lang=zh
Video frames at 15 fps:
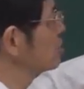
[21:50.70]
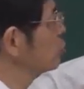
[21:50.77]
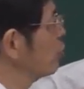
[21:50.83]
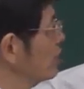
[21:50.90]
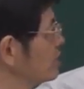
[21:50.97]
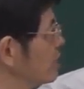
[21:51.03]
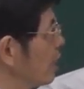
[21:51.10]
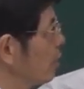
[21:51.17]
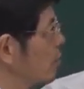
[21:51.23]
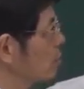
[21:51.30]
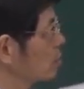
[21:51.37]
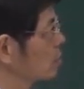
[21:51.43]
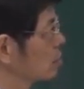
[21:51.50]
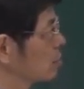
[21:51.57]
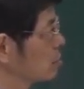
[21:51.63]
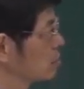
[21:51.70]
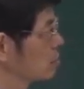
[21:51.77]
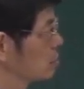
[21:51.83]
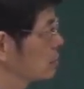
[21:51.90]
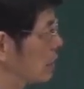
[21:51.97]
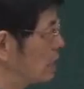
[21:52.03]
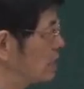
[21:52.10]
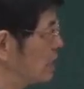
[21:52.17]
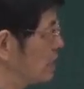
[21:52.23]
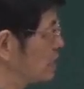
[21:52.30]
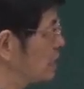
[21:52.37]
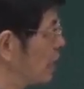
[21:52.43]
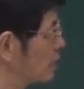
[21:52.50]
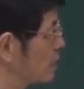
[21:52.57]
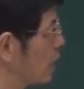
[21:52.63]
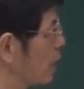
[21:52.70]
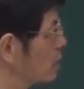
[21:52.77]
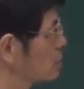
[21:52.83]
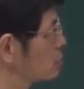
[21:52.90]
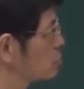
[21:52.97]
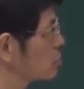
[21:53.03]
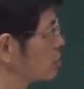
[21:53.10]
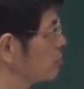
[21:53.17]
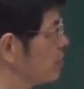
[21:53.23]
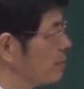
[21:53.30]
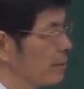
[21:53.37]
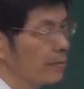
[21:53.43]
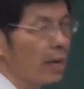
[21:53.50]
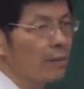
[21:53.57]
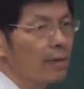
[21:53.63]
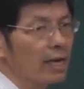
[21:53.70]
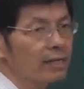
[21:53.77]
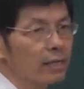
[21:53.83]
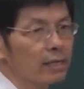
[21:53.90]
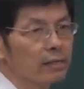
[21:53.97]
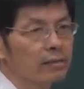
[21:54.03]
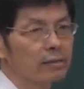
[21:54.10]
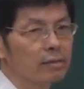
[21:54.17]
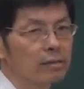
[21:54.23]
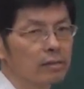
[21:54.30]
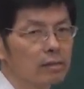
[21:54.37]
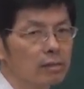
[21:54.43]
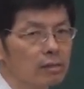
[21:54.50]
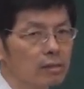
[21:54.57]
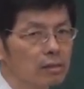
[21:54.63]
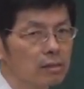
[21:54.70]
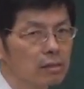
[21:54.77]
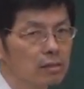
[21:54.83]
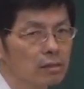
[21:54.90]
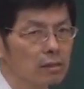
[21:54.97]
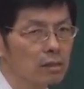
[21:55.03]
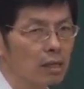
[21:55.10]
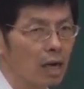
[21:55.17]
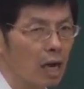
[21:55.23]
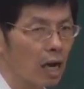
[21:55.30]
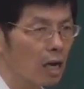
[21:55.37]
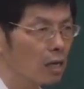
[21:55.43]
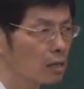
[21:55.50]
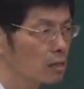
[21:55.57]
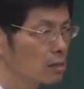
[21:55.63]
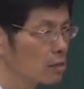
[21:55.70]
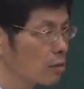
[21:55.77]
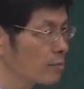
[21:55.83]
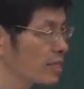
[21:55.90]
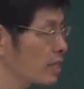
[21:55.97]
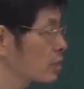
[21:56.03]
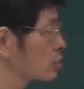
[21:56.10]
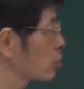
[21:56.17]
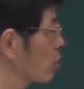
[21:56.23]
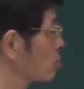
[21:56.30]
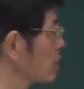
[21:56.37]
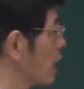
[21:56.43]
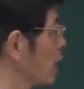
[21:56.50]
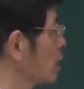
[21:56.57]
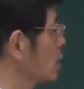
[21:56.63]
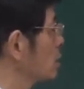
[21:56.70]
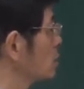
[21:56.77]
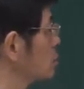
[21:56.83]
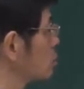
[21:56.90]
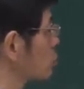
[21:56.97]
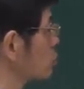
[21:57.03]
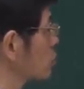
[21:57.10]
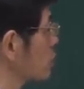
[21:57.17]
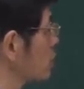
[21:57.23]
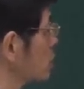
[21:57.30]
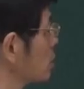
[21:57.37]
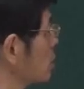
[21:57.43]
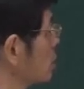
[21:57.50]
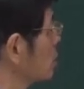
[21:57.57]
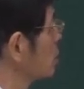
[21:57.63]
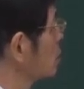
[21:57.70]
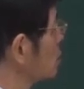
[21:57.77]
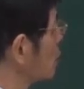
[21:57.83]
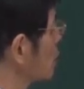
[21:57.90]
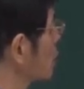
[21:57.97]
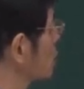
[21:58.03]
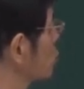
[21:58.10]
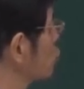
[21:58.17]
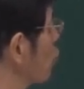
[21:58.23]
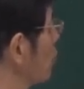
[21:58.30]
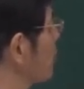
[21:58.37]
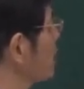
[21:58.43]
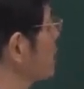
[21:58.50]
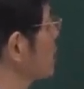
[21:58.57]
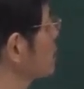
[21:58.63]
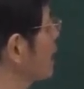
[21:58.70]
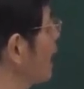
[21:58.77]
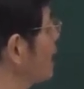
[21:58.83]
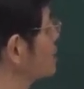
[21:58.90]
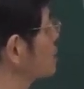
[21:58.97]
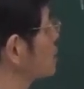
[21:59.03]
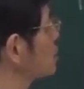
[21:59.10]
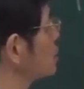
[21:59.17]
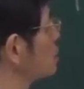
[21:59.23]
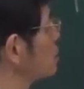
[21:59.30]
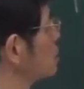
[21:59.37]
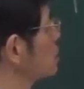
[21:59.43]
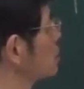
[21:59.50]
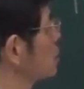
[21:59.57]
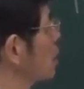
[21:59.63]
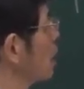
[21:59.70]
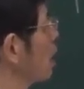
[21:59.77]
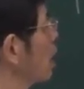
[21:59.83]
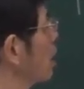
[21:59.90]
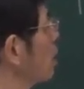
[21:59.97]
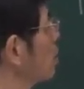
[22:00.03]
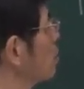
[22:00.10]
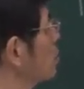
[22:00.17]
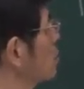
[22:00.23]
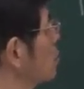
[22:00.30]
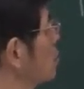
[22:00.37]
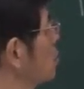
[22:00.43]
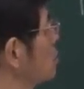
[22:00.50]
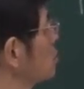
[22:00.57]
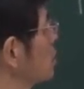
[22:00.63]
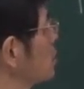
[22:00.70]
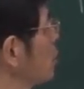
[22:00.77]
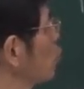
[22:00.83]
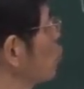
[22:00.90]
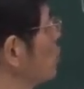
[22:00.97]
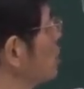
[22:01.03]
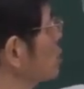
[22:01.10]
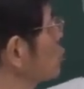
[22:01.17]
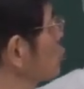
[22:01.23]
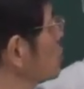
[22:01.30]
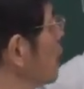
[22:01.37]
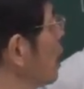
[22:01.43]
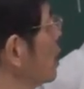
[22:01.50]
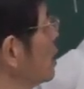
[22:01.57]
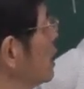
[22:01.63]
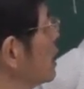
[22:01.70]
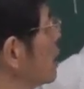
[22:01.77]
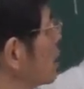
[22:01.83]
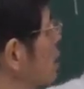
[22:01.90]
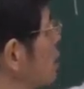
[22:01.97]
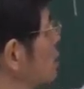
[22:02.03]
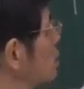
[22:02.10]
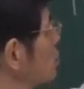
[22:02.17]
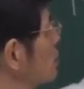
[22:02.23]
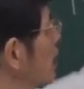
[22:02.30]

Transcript: 是越小，在底层呢就是密密麻麻的，啊，我们那个时候呢就是能说明了它是呃这些无理数呢一个个都